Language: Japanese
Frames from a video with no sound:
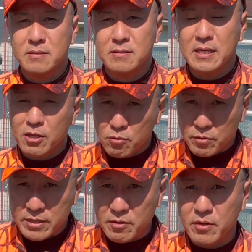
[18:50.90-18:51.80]
先ほども
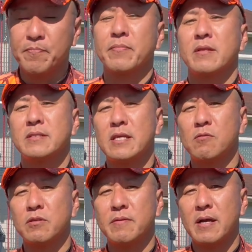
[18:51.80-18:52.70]
言ったように、全
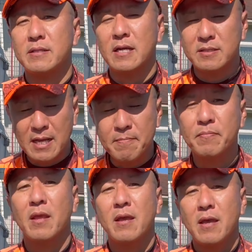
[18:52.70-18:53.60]
国にはたくさん、
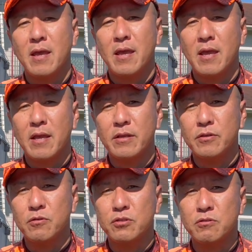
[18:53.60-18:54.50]

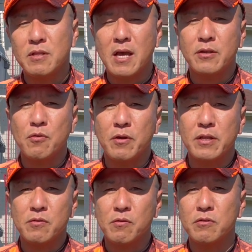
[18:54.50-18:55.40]
優秀な猟
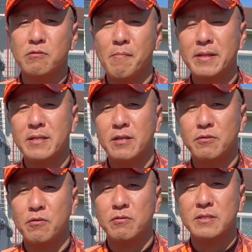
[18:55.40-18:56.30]
犬の子犬を待ってい
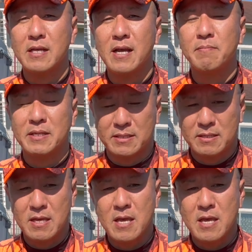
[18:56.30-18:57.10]
る猟師さんがいます。